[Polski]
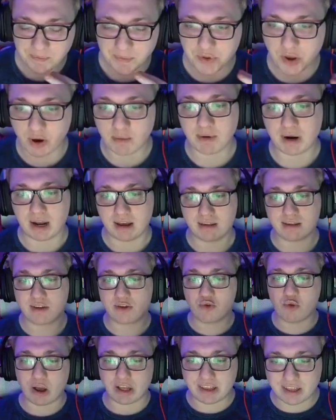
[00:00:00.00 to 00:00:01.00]
Dobra,
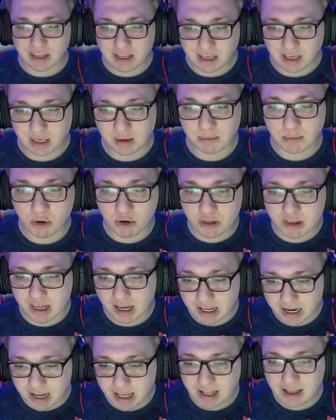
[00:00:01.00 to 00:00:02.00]
składniki.
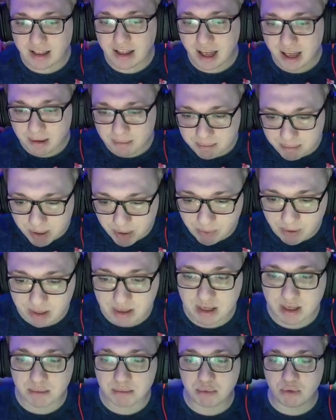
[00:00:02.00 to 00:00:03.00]
Mozzarella, biała
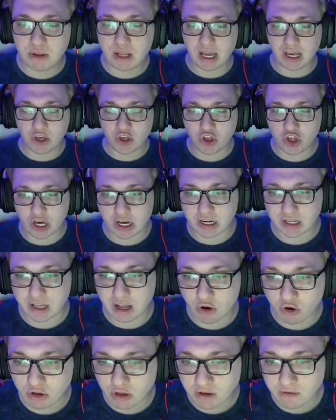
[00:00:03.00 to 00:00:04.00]
cebula i
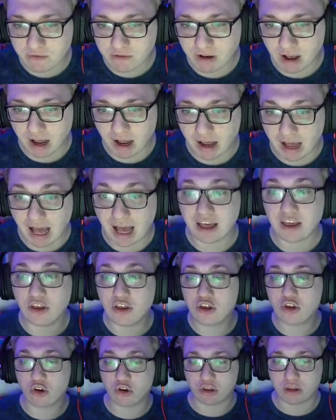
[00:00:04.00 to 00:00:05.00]
czarna oliwka. A i
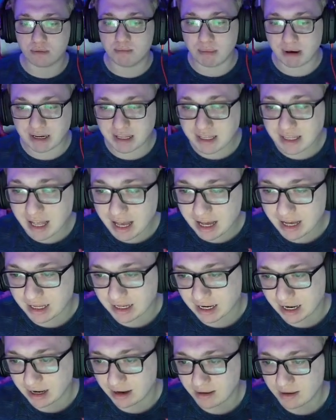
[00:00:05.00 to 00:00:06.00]
sos
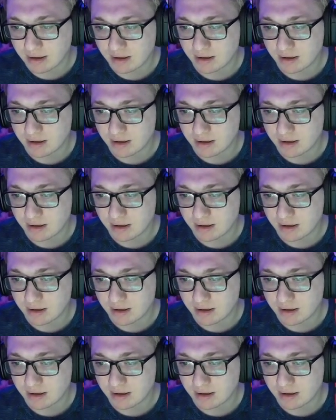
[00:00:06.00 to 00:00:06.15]
marinara.